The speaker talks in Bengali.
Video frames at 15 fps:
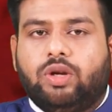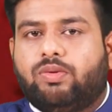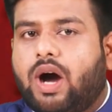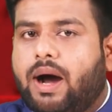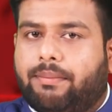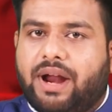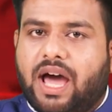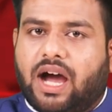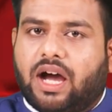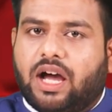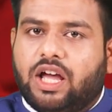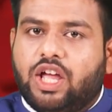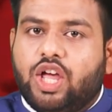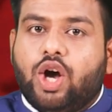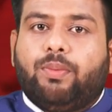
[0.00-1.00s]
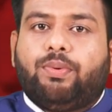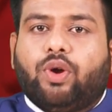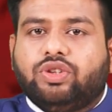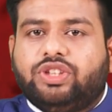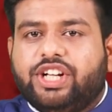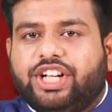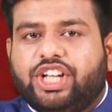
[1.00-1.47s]
তুলব আমরা
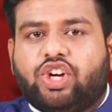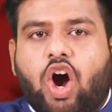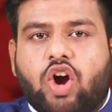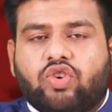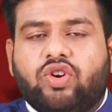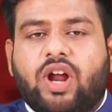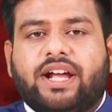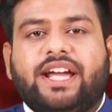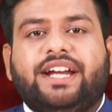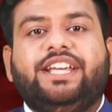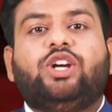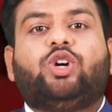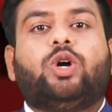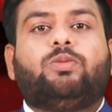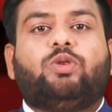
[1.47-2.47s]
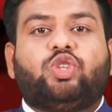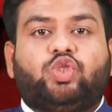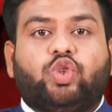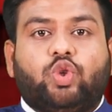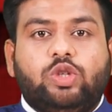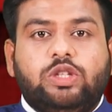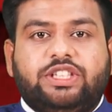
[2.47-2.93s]
প্রতিটি ঘটনাকে নিয়ে করব
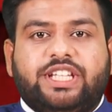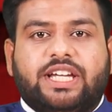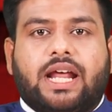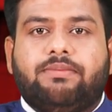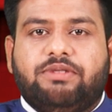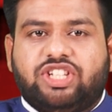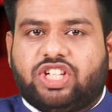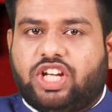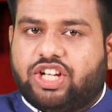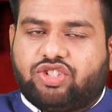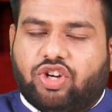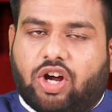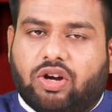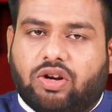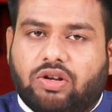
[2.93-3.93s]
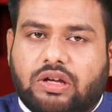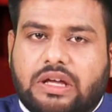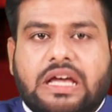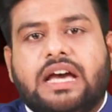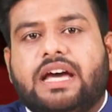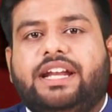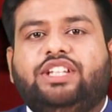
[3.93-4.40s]
চুলচেরা বিশ্লেষণ
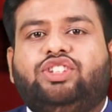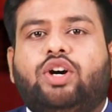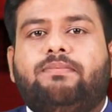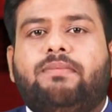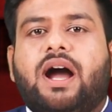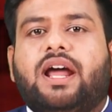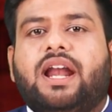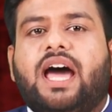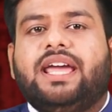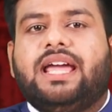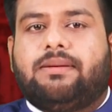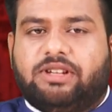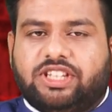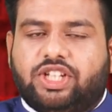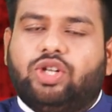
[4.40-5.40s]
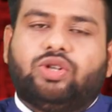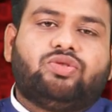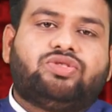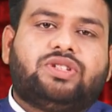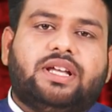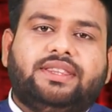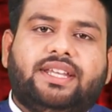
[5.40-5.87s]
রিতম বাংলায় আমাদের এই
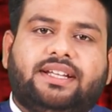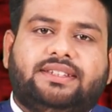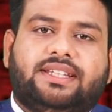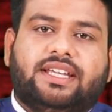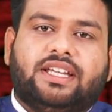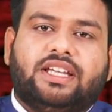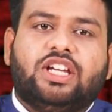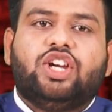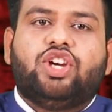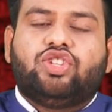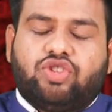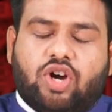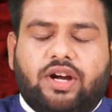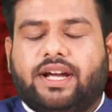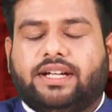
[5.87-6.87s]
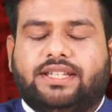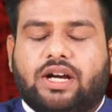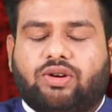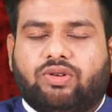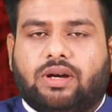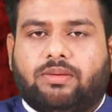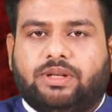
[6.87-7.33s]
অনুষ্ঠান দেখতে সঙ্গে
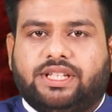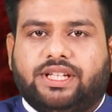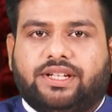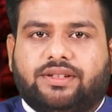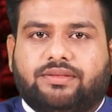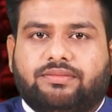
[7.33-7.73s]
থাকুন আমাদের